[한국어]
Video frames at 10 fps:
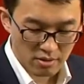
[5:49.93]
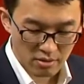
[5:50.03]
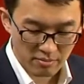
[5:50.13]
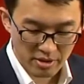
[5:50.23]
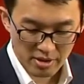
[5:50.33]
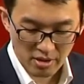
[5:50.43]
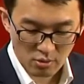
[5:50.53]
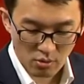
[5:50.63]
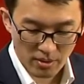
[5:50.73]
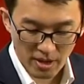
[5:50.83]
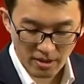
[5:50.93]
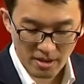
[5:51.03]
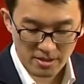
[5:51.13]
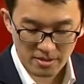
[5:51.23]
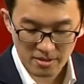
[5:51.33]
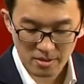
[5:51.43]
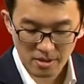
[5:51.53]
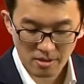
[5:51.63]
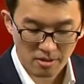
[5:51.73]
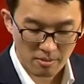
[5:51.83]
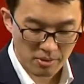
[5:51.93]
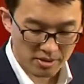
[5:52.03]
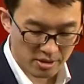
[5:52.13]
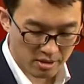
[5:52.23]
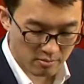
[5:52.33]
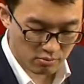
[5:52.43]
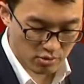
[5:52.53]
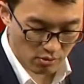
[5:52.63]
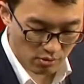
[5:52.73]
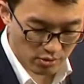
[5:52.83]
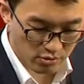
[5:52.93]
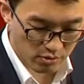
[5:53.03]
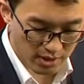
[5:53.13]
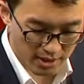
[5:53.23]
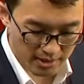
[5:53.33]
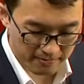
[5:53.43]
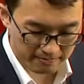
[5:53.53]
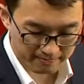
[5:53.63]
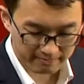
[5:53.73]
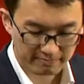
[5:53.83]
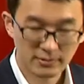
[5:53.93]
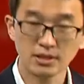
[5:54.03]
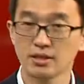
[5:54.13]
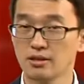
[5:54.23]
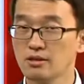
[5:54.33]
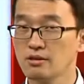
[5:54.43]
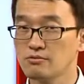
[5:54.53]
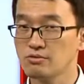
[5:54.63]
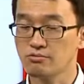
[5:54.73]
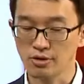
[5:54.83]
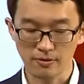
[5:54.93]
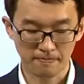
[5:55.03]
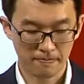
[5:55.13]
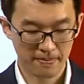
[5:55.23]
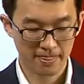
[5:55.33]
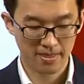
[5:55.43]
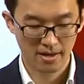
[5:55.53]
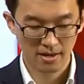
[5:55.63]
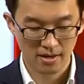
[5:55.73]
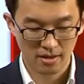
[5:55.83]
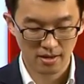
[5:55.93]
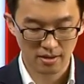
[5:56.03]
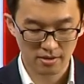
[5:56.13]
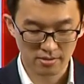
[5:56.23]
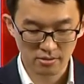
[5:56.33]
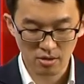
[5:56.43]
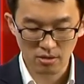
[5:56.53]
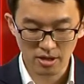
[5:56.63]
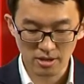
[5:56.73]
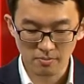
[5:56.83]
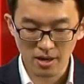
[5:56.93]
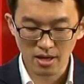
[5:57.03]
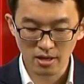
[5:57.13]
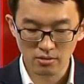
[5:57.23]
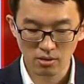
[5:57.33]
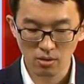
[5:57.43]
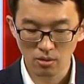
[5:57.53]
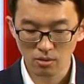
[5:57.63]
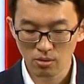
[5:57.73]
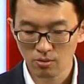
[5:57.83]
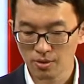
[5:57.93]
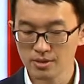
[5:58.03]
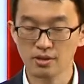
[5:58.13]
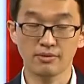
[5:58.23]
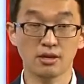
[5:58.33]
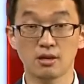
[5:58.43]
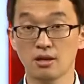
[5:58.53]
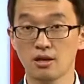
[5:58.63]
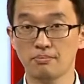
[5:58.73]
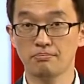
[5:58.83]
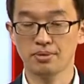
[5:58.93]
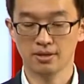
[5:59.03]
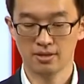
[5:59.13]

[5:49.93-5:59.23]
여러분들께서 독해를 하시는 데 있어서 b 스 t 무조건 중요하다. 네, 기억해 주시고요. It is slowly spreading to all corners of the globe.